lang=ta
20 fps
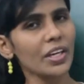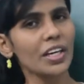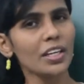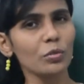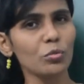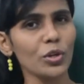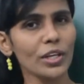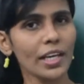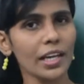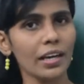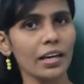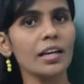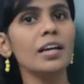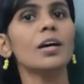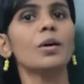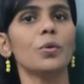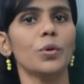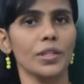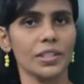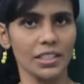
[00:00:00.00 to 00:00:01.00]
கண்டுபிடிக்கலாம்
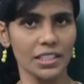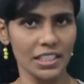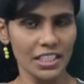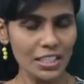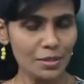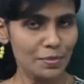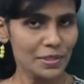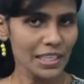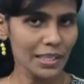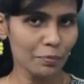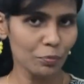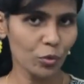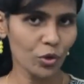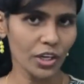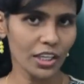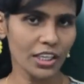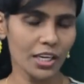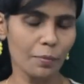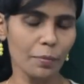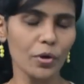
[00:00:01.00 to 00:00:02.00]
ஒருத்தங்க டீப் ஸ்லீப்
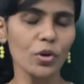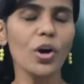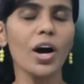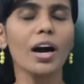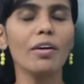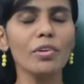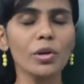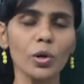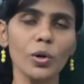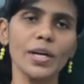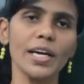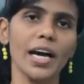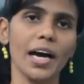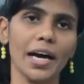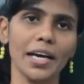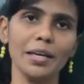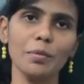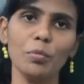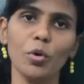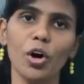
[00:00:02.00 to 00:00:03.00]
போனதுக்கப்புறம் அவங்களுடைய
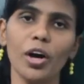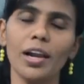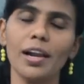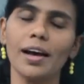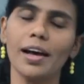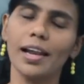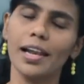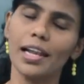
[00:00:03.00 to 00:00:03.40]
ஐ பால்